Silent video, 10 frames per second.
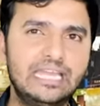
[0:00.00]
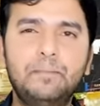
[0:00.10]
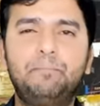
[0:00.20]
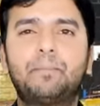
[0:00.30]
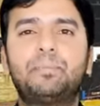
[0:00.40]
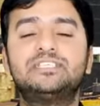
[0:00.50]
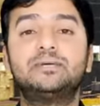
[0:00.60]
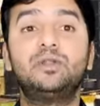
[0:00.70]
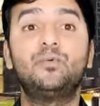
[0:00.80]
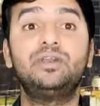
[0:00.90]
ఈ
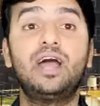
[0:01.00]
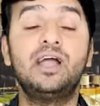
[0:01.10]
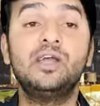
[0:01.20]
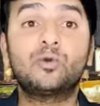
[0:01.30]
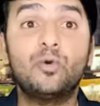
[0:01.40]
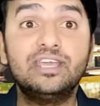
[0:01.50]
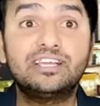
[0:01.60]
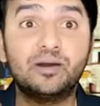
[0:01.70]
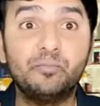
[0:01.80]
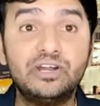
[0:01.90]
ప్రపంచంలో ఉన్న కొన్ని
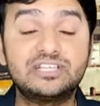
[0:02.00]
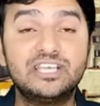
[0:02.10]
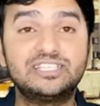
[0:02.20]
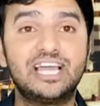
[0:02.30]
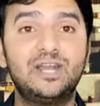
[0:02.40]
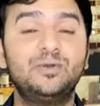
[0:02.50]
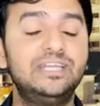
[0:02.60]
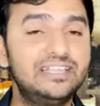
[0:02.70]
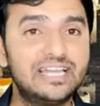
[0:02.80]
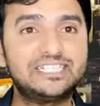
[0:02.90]
కమ్యూనిస్ట్ దేశాల్లో
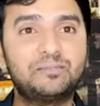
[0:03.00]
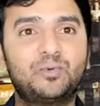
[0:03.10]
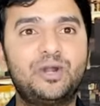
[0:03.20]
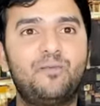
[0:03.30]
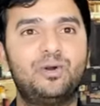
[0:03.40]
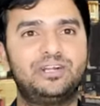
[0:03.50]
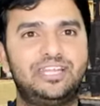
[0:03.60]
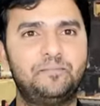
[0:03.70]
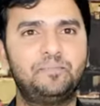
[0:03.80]
ఈ దేశం కూడా ఒకటి